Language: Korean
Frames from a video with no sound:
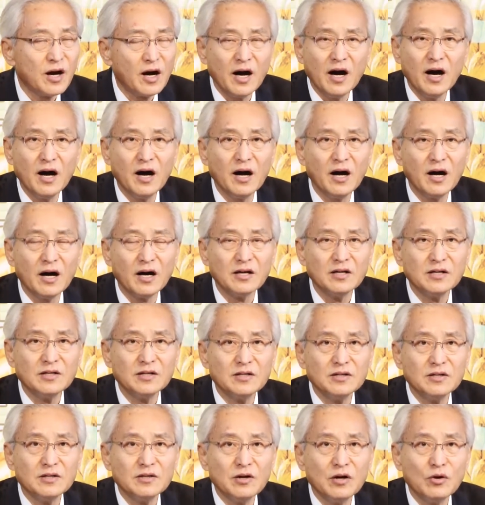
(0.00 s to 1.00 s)
아,
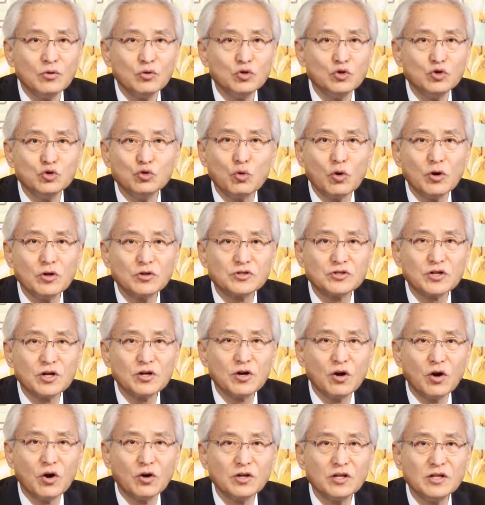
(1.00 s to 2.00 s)
유월절
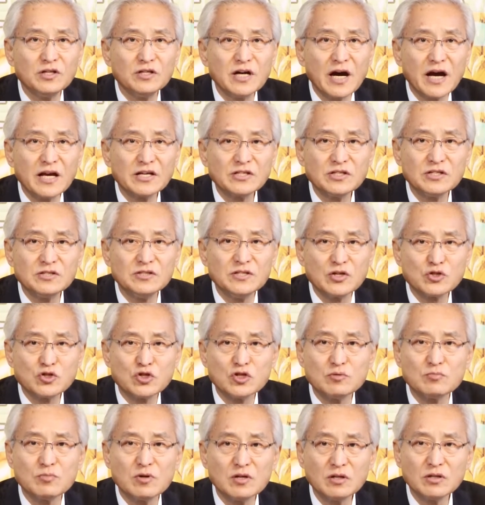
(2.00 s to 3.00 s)
어린 양이신
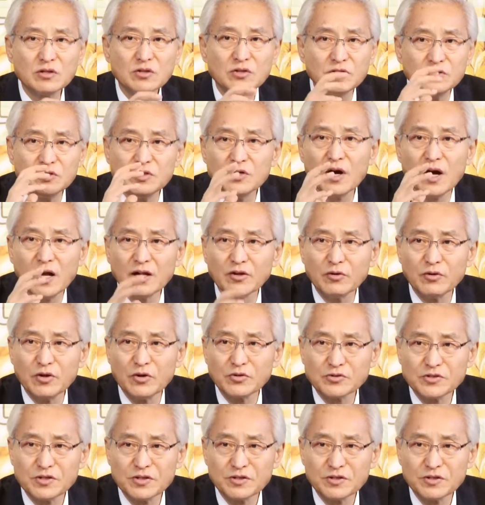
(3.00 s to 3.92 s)
예수님을 드디어 알게 되었어요.